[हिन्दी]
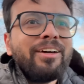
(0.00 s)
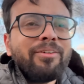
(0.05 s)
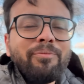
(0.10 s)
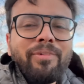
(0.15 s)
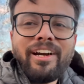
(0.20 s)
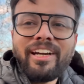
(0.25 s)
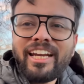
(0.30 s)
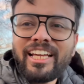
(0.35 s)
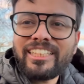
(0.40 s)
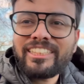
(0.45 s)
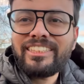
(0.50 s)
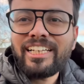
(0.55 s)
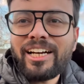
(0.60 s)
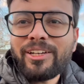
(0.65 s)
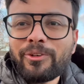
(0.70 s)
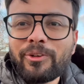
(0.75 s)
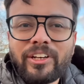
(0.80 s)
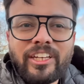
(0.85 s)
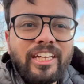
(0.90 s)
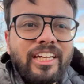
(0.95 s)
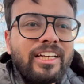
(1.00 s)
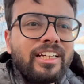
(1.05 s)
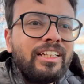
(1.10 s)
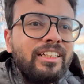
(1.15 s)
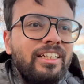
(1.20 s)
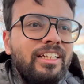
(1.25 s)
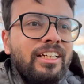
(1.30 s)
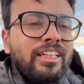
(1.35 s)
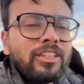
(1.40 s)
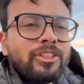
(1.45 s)
बढ़ना स्टार्ट हो गई है
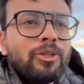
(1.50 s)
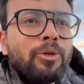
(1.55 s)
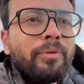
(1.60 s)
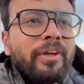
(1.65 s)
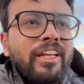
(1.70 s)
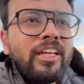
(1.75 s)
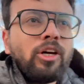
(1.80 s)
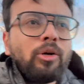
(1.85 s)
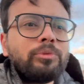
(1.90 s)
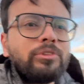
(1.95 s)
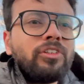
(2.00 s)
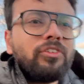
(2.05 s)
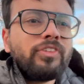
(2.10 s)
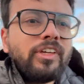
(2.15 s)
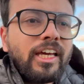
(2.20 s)
तो मैंने ये ऑब्जर्व